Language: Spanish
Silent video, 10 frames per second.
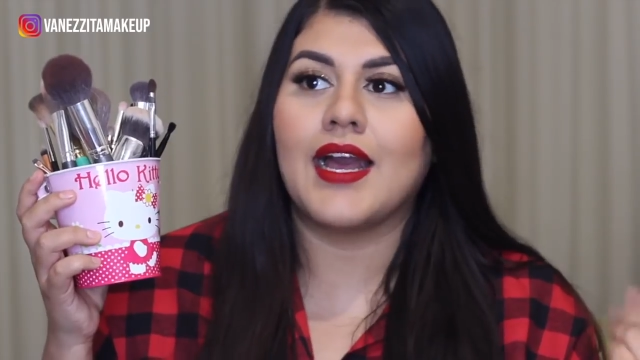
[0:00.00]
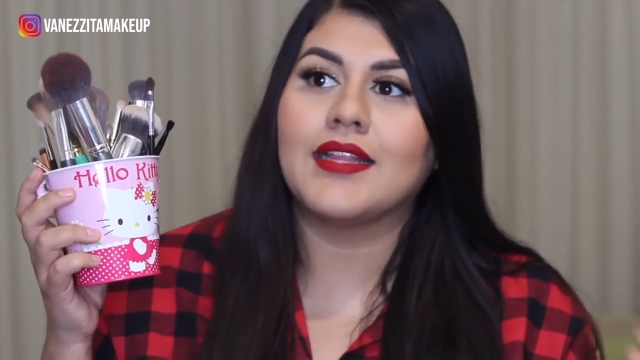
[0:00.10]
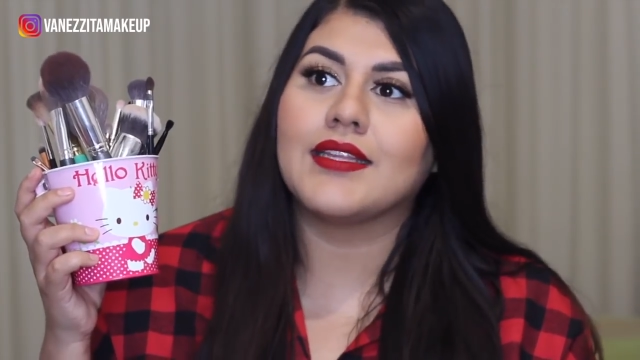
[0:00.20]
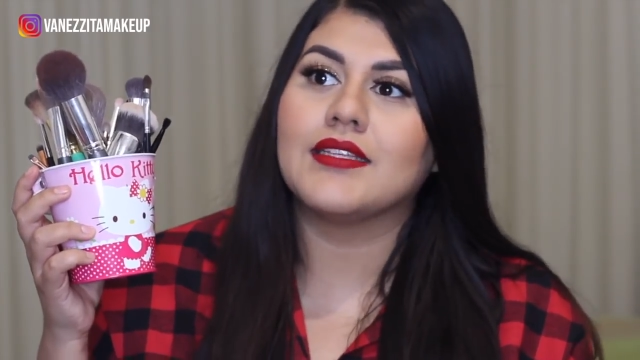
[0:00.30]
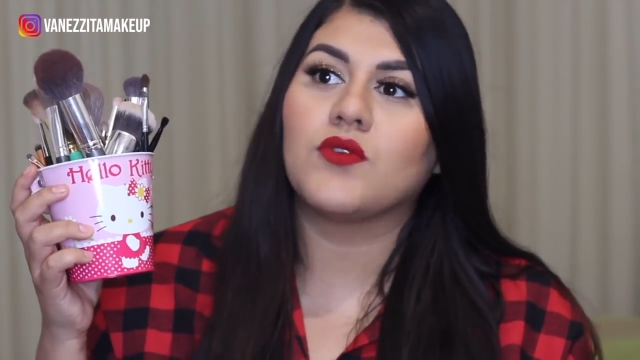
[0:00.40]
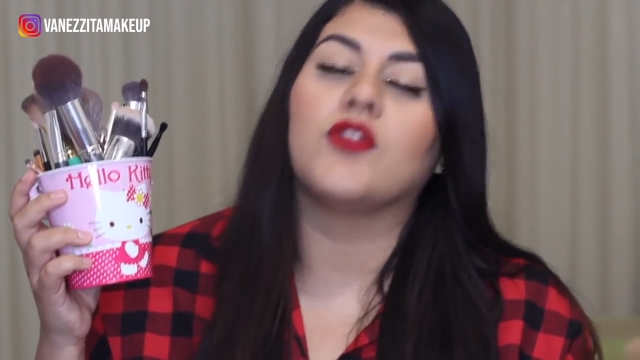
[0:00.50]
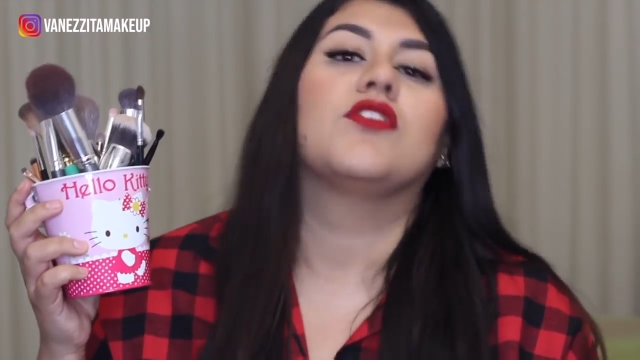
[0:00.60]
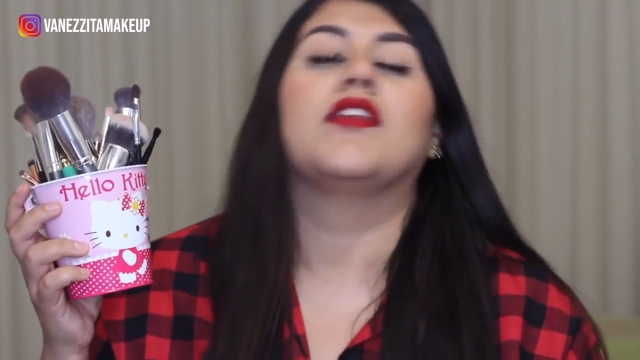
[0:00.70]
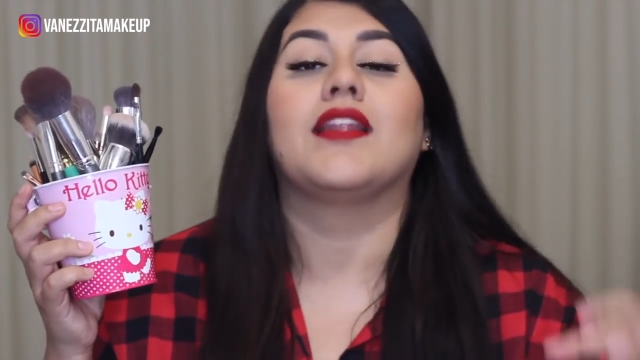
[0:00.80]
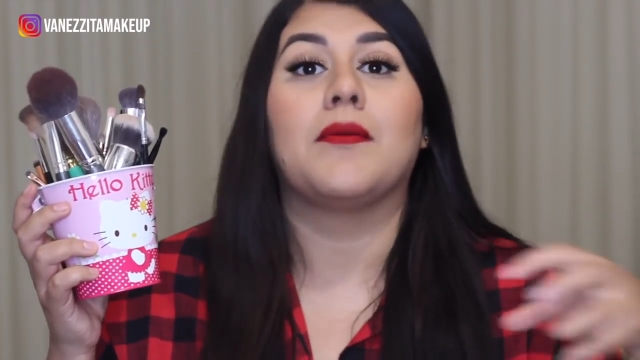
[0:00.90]
Antes,
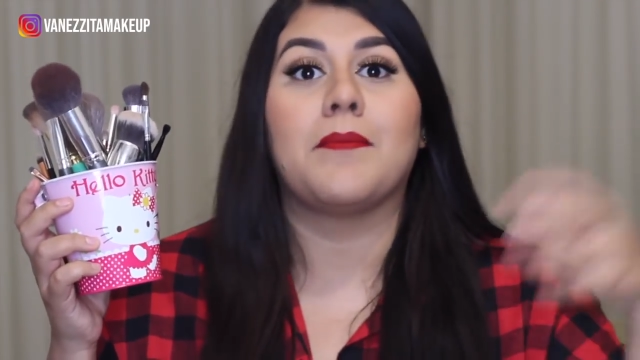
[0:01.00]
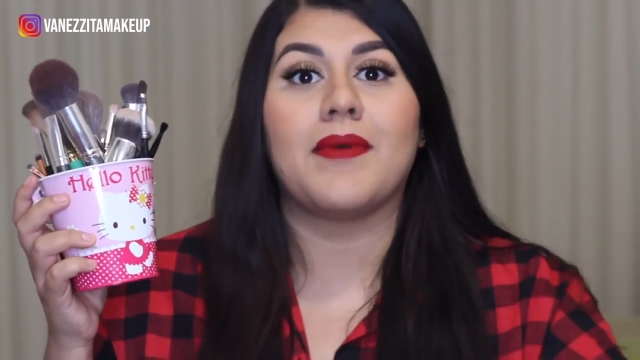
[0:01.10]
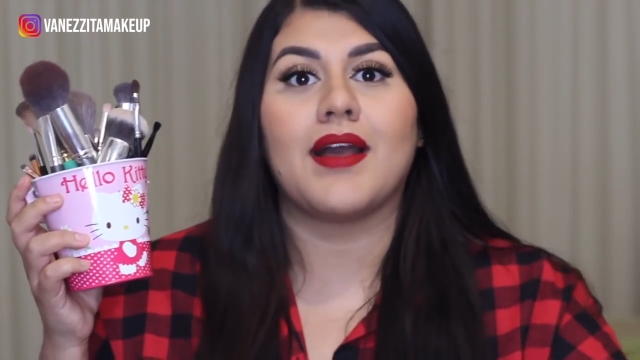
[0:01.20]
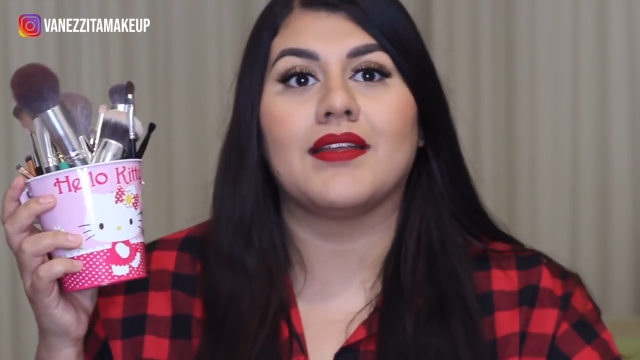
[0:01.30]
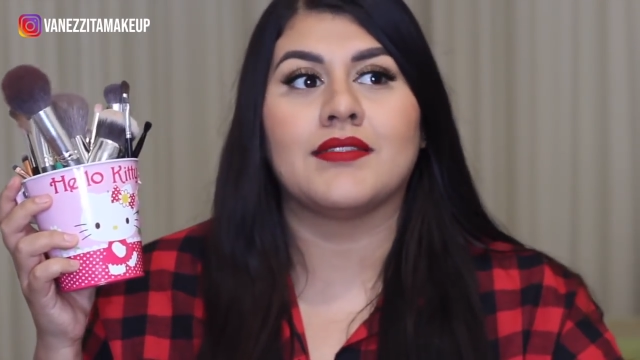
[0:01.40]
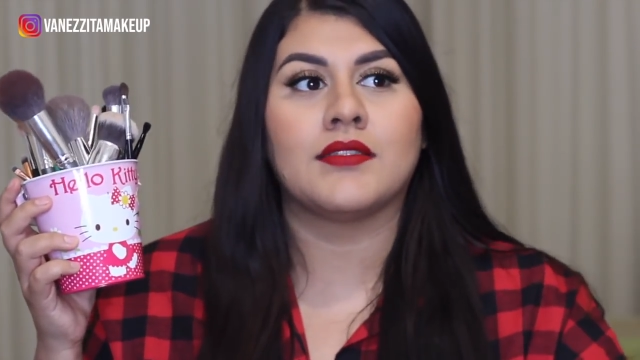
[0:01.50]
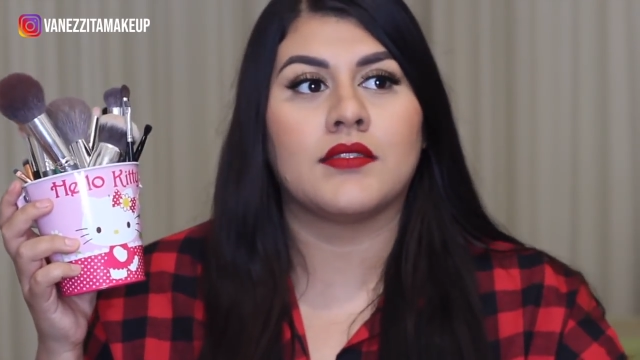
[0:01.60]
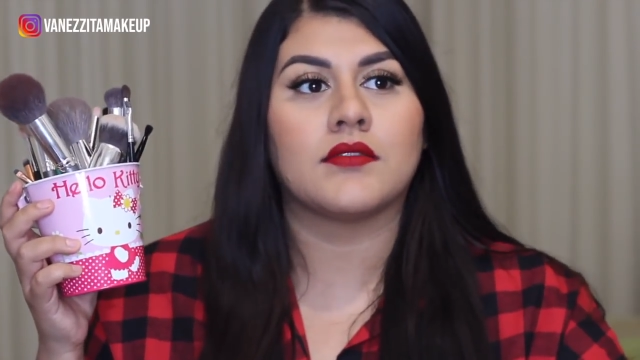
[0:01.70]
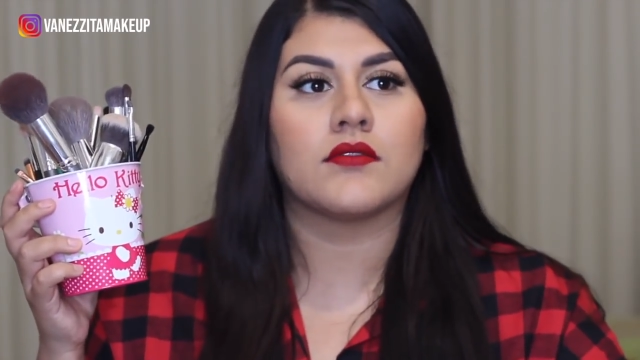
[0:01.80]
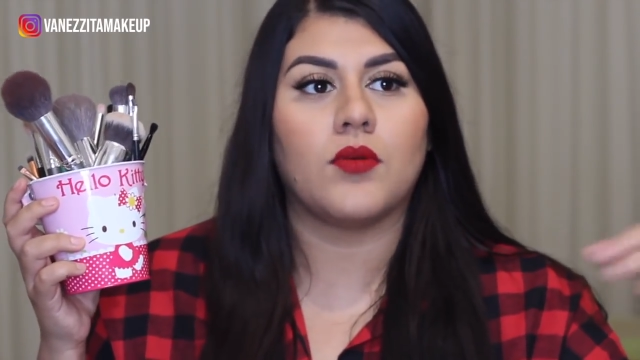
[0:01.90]
cuando tenía
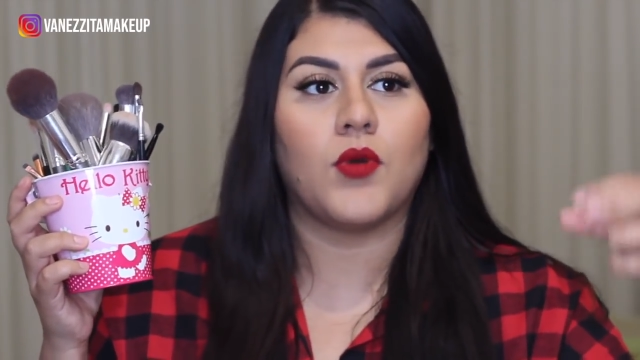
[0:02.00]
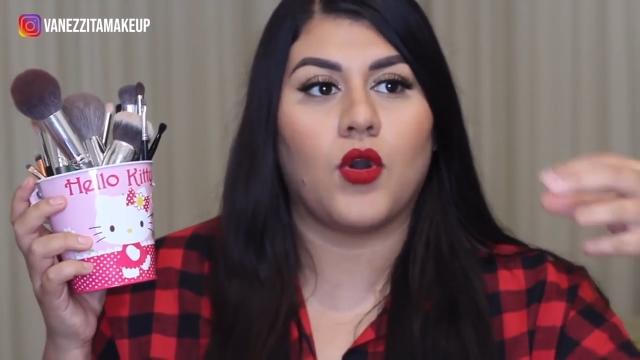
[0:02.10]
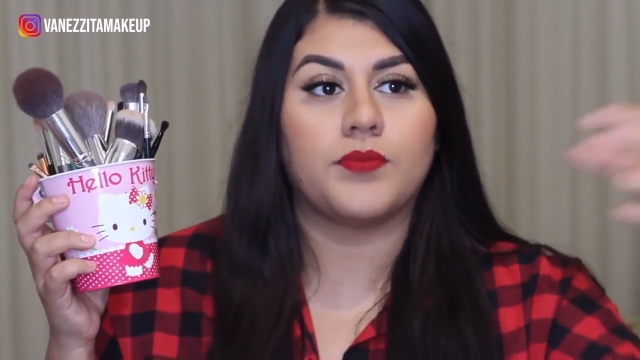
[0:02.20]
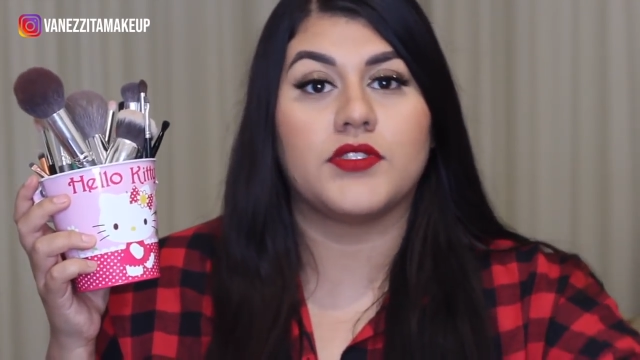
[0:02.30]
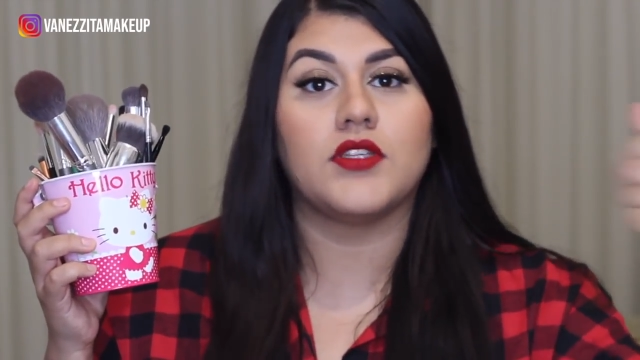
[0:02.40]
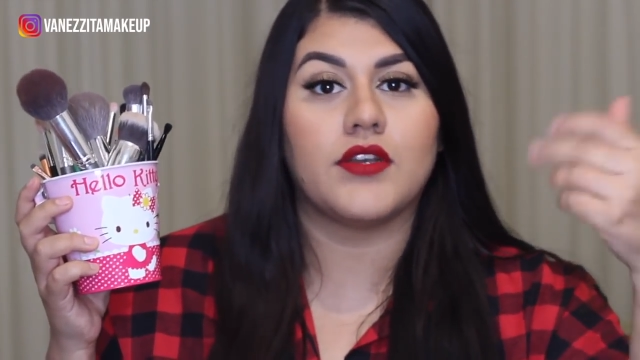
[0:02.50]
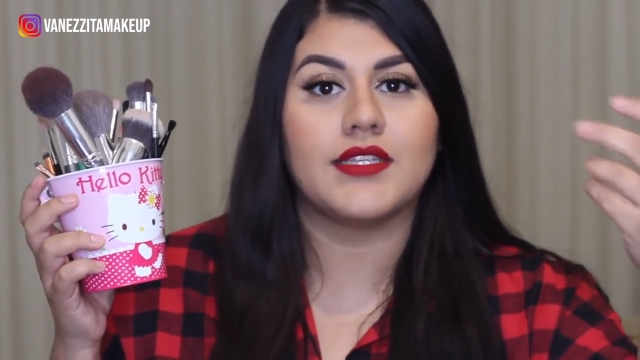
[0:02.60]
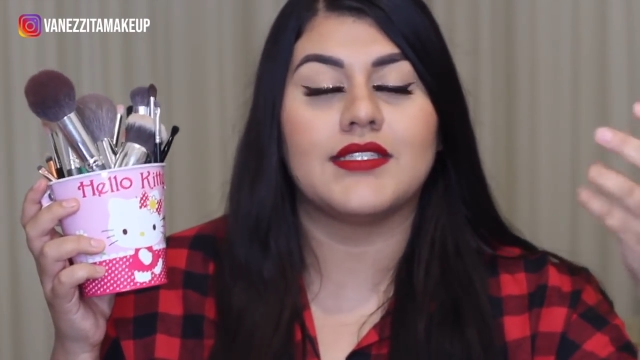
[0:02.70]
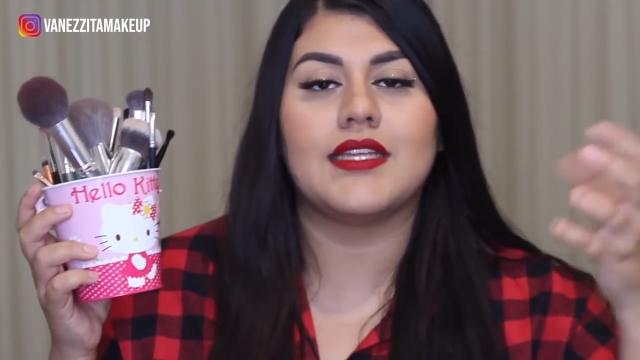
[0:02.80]
más como opciones,